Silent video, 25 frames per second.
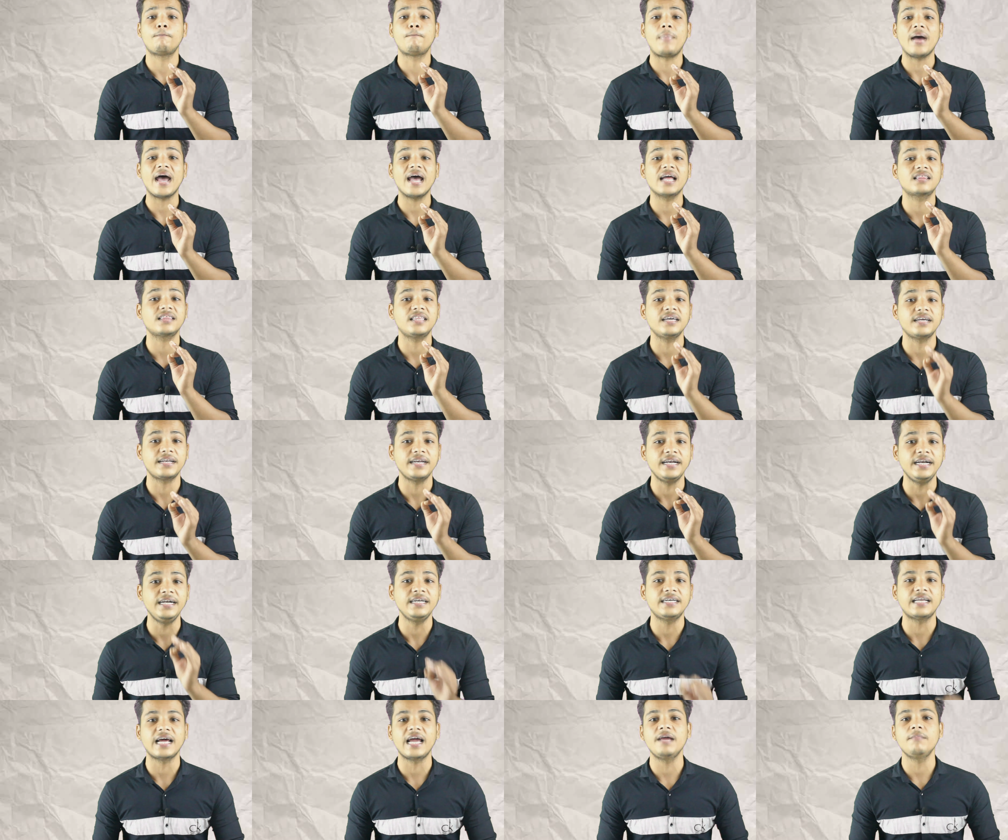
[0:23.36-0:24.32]

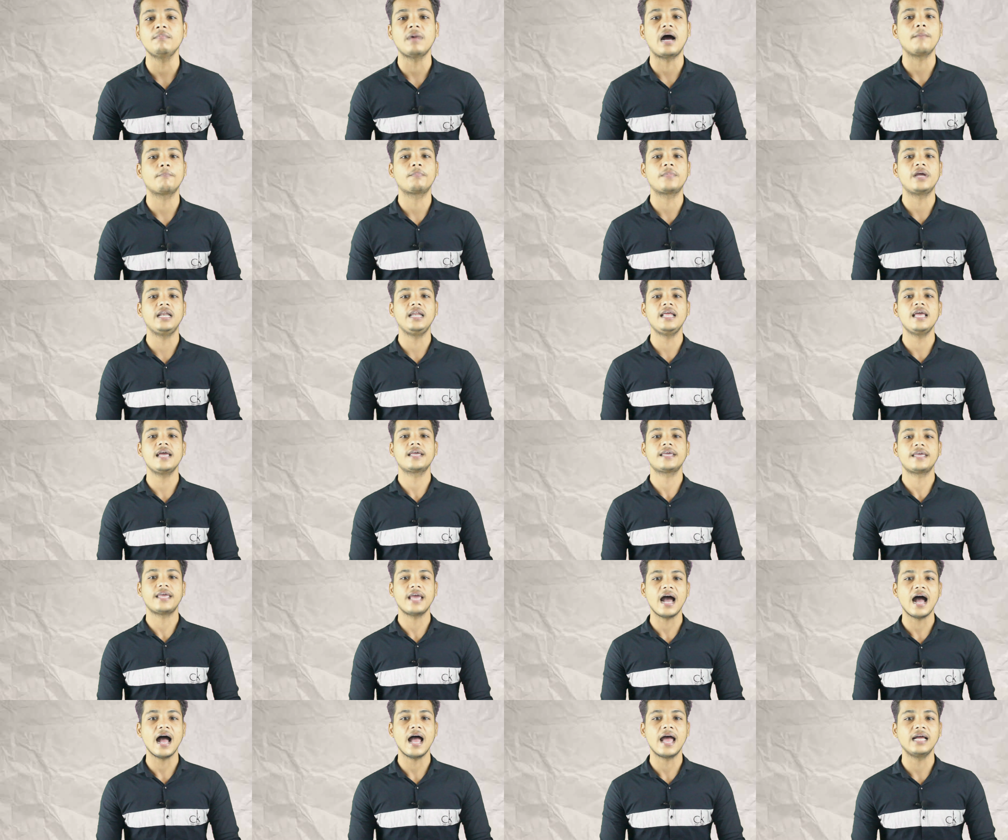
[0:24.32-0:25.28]
बेहतरीन टाइम आपके लिए
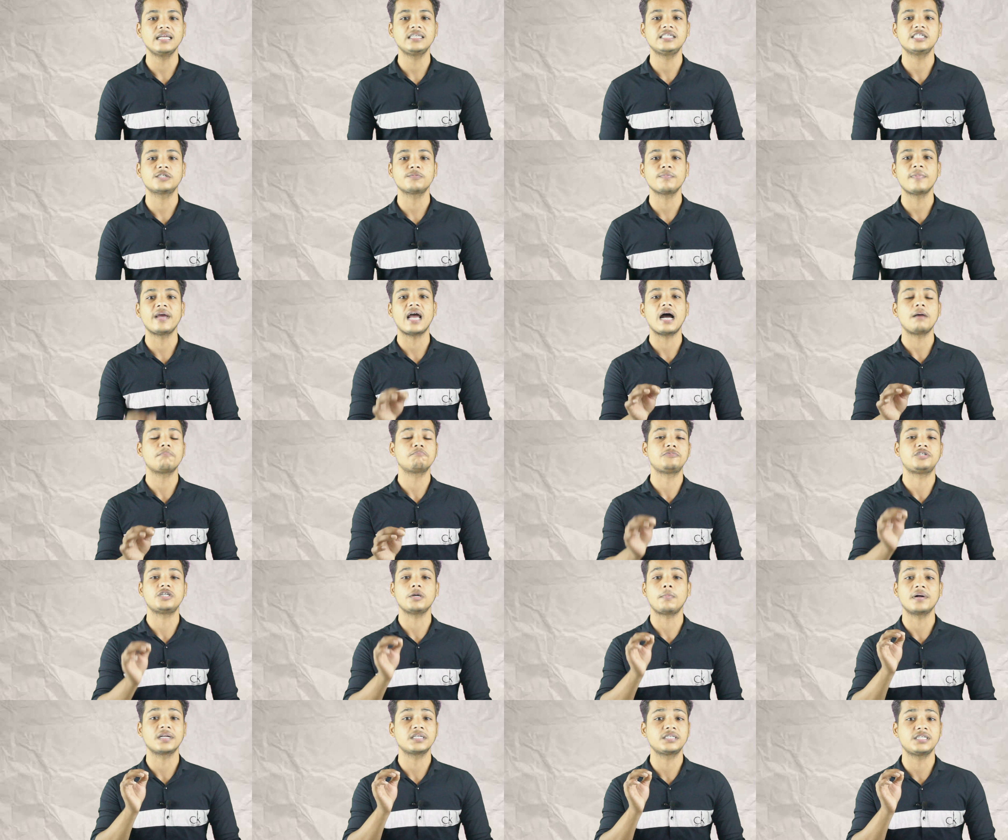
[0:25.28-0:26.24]
क्या है जिसमें आप
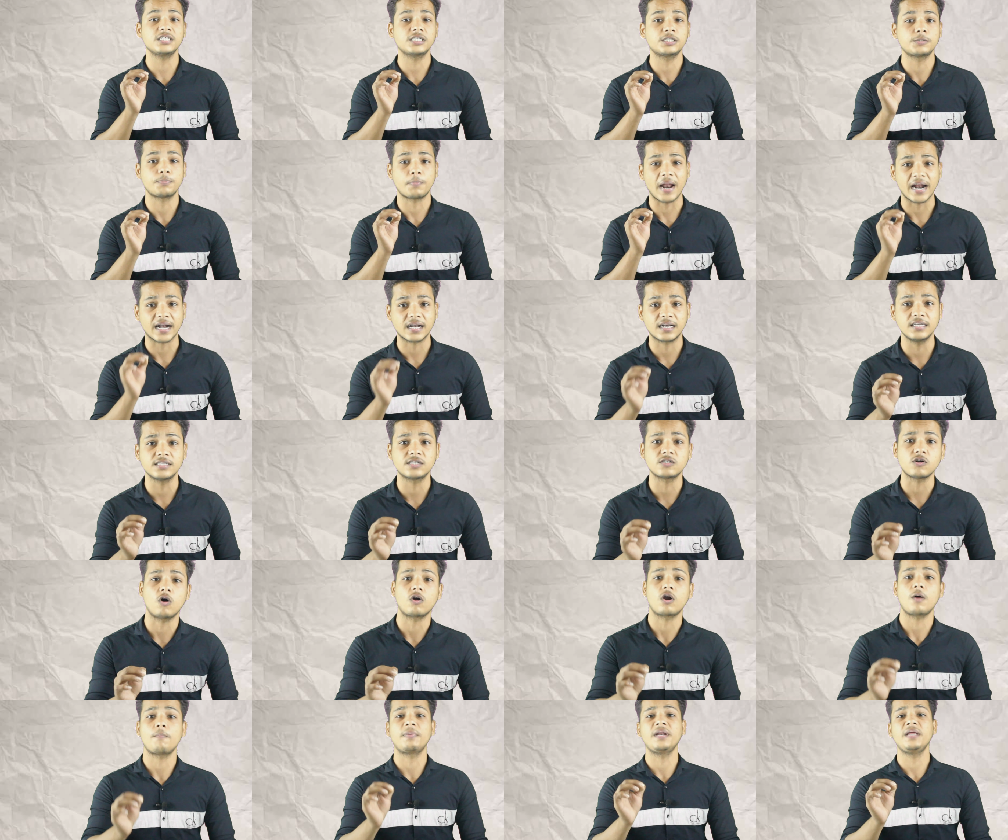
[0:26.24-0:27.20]
जबरदस्त प्रैक्टिस
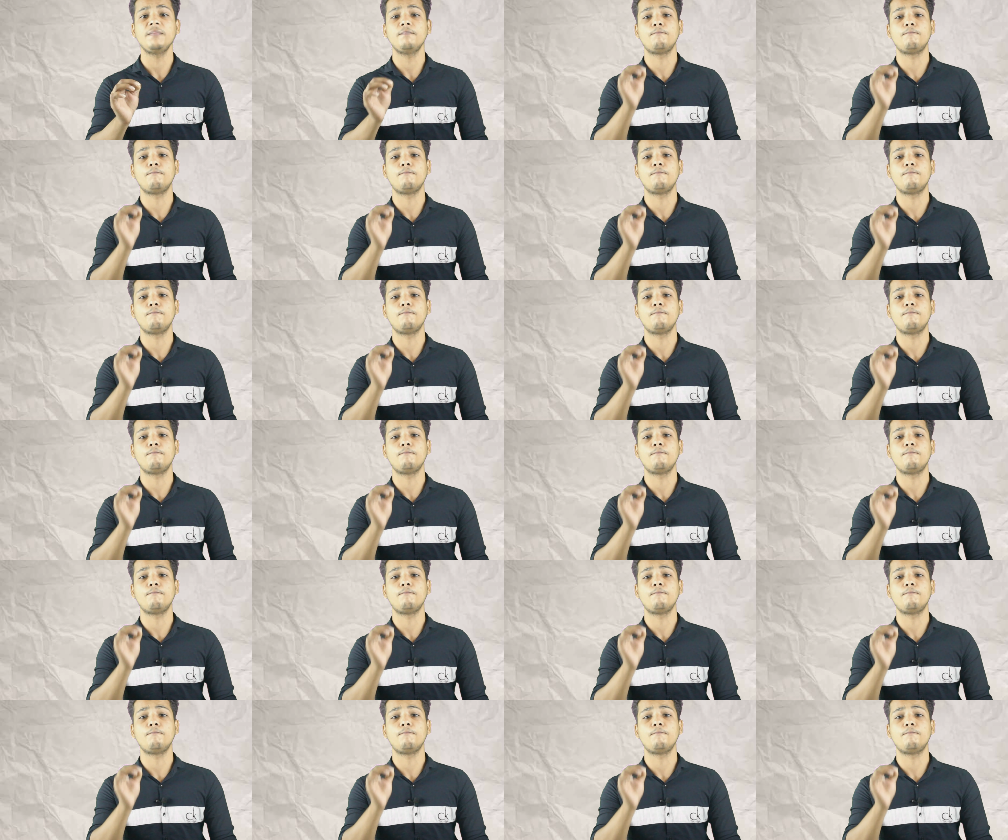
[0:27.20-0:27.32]
और अपनी